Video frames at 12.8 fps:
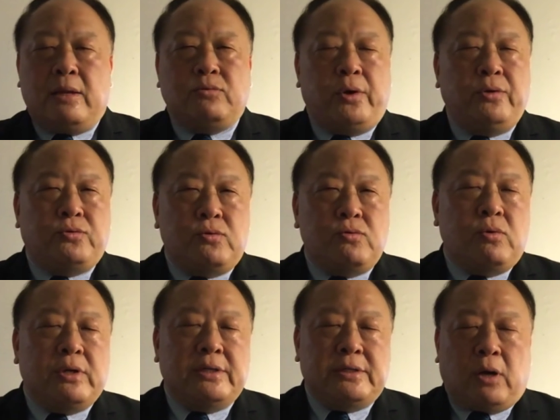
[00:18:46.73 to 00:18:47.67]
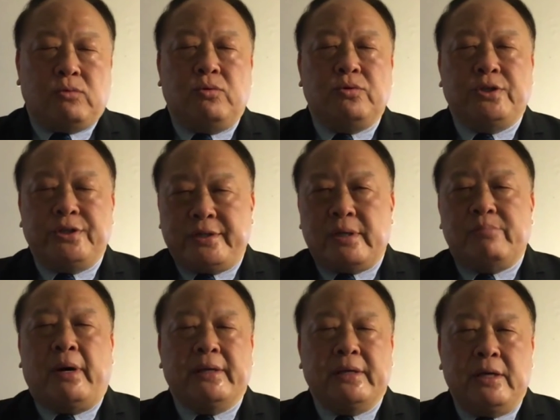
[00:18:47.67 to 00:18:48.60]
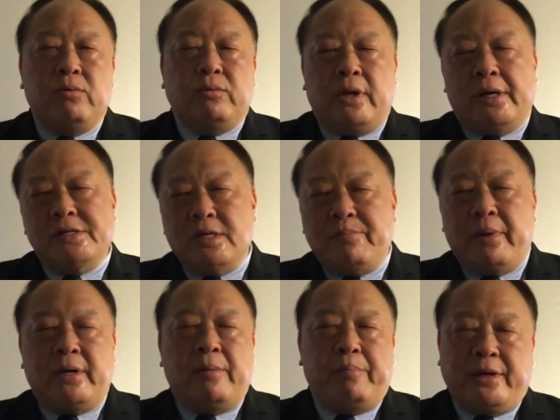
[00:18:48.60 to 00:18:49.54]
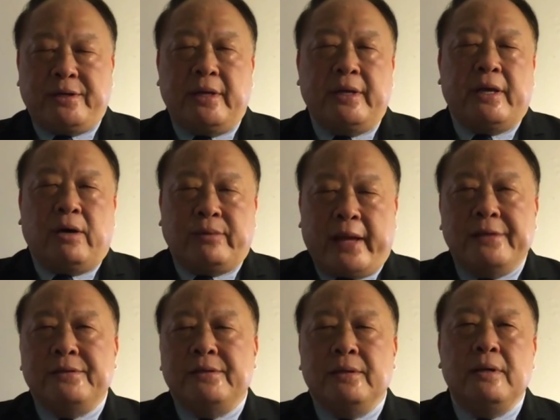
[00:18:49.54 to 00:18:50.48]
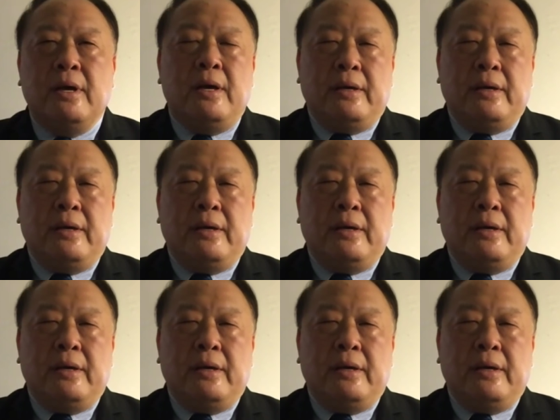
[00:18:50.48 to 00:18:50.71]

对于中国的角度是什么？因那日本人本身也要担心，